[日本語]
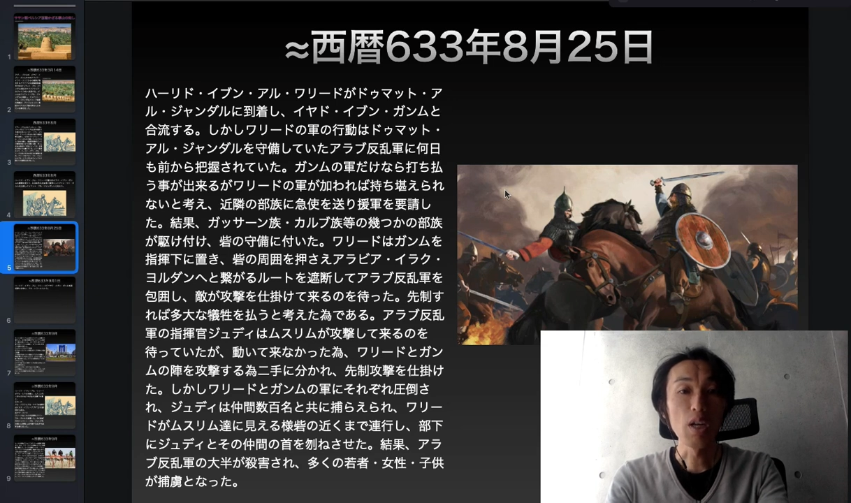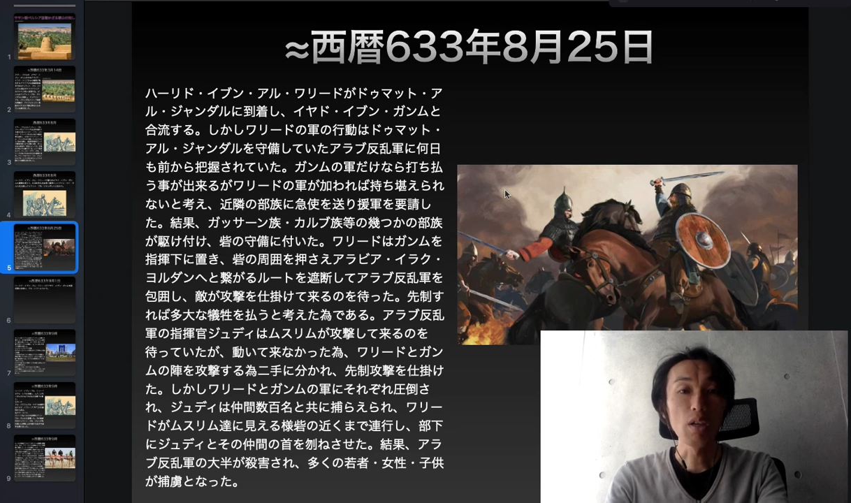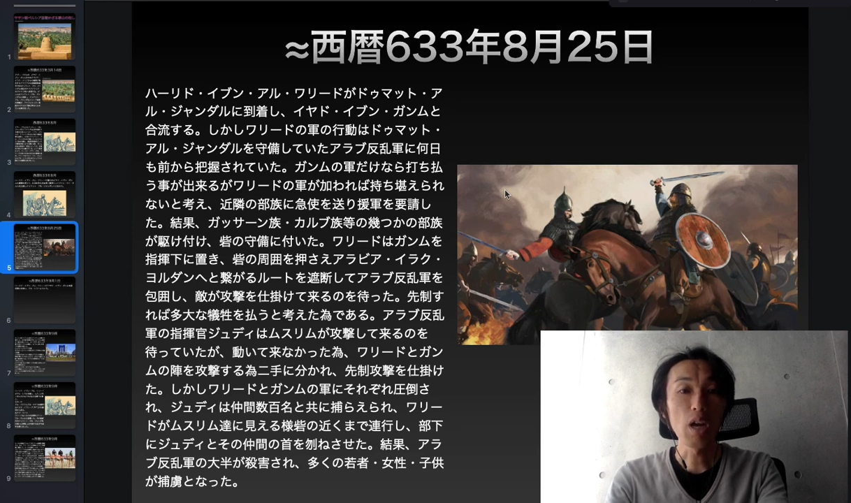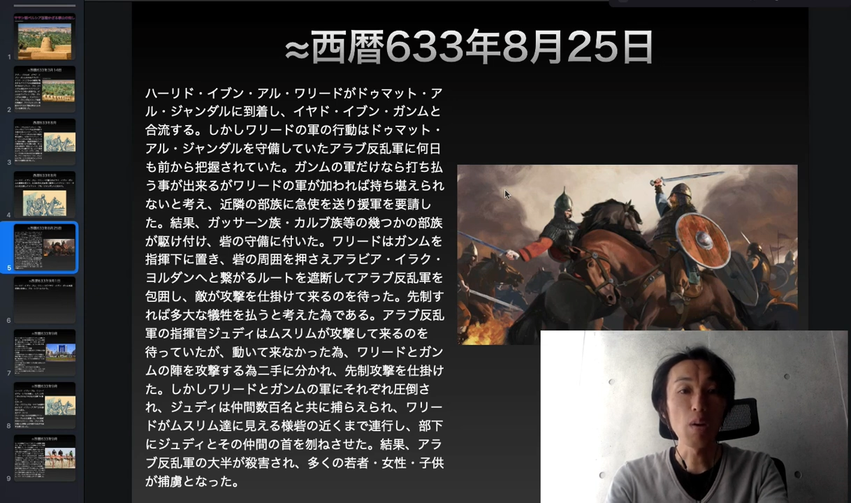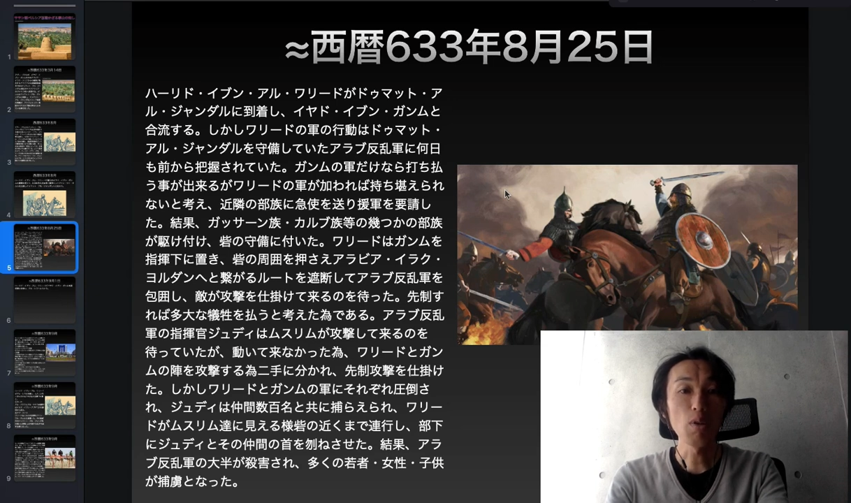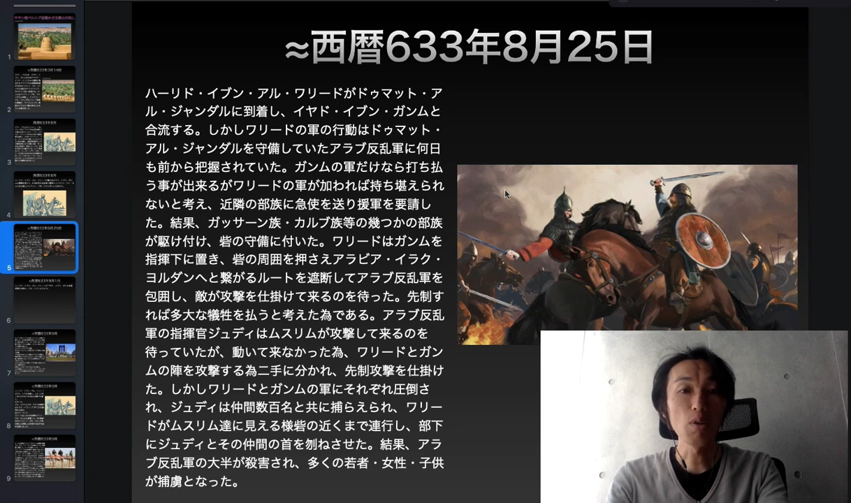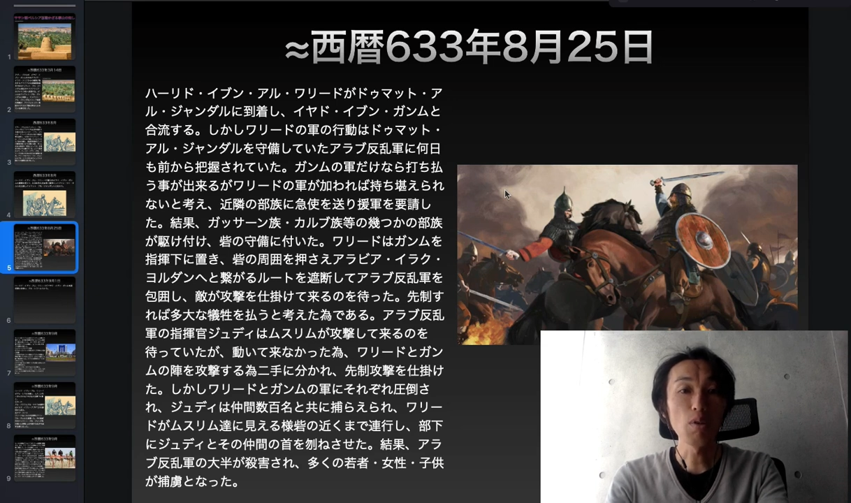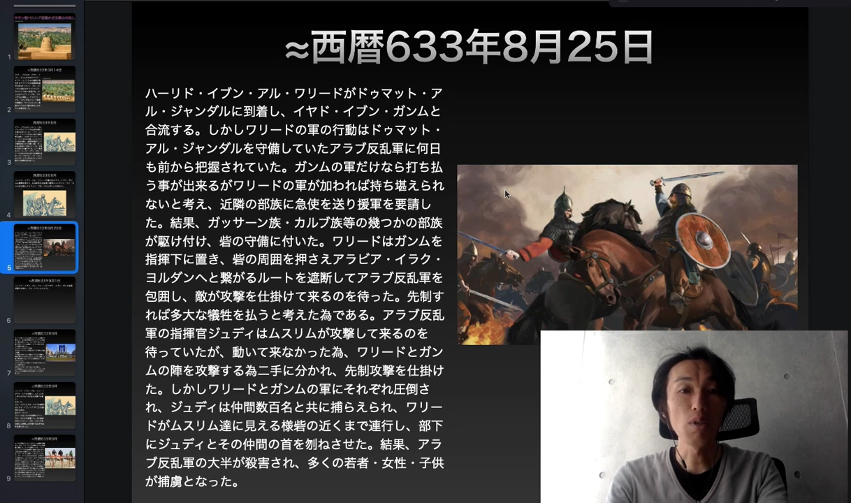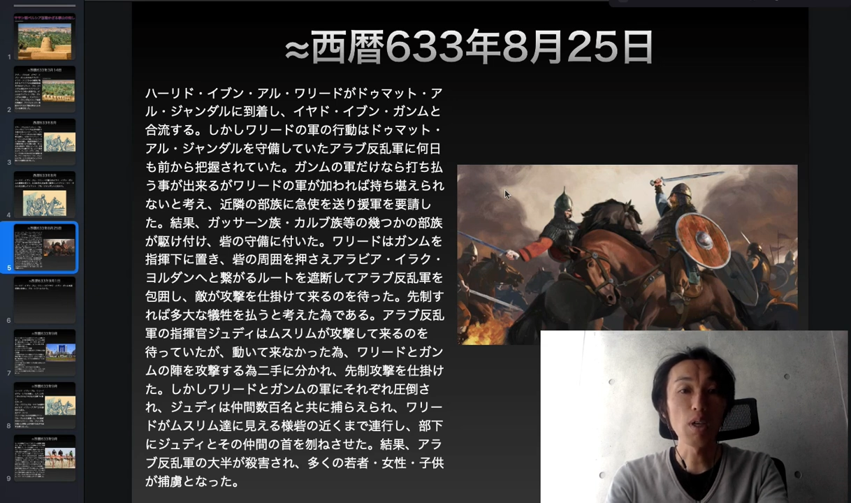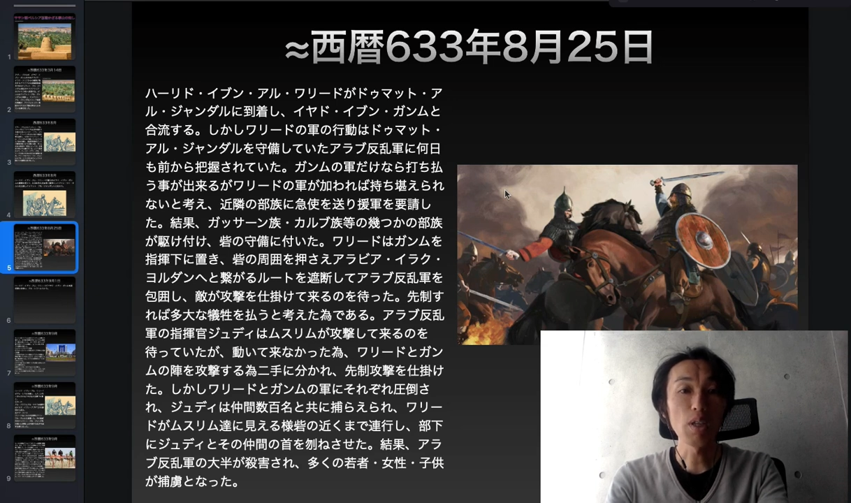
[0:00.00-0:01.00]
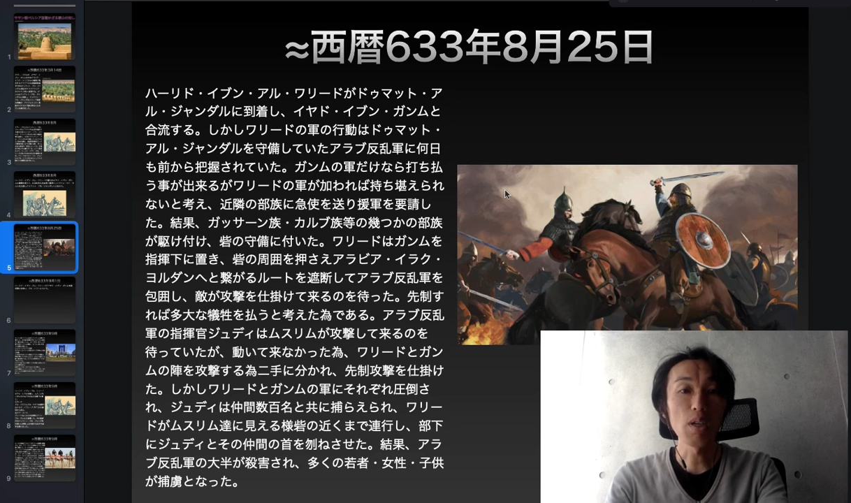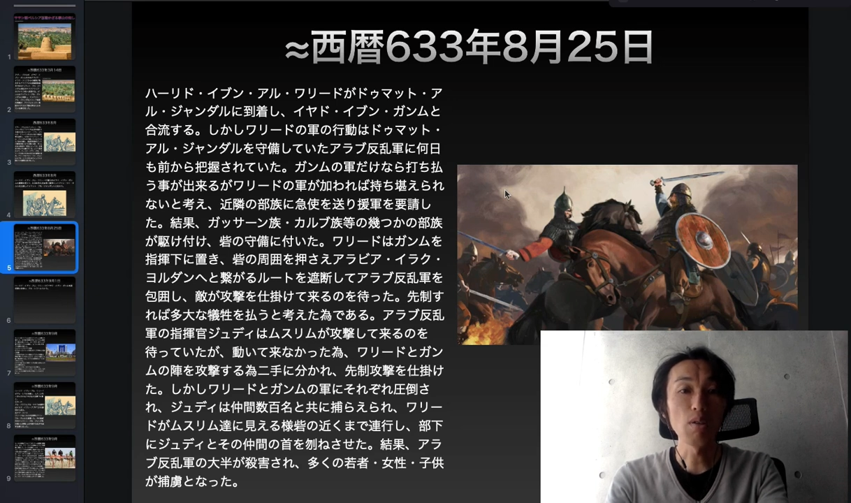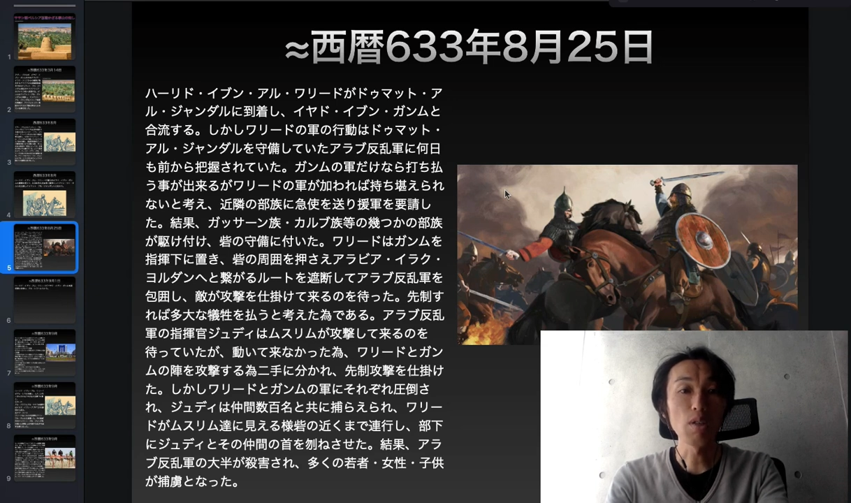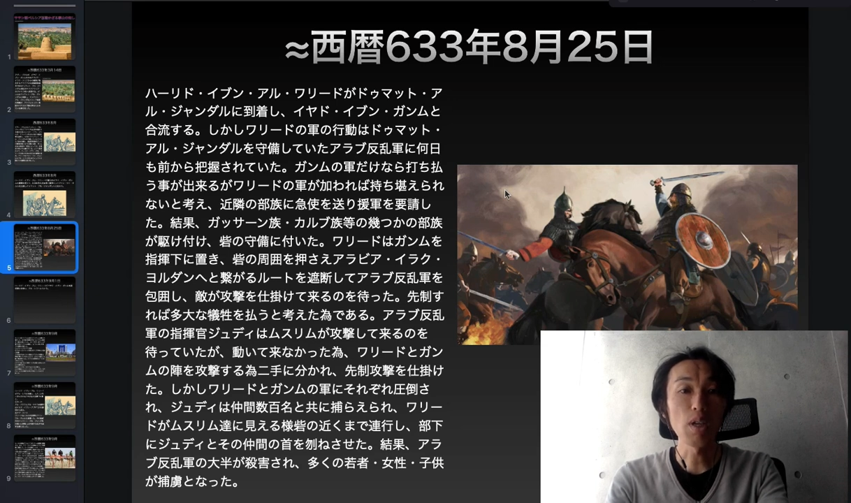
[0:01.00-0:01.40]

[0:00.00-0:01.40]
ガームの軍だけなら打ち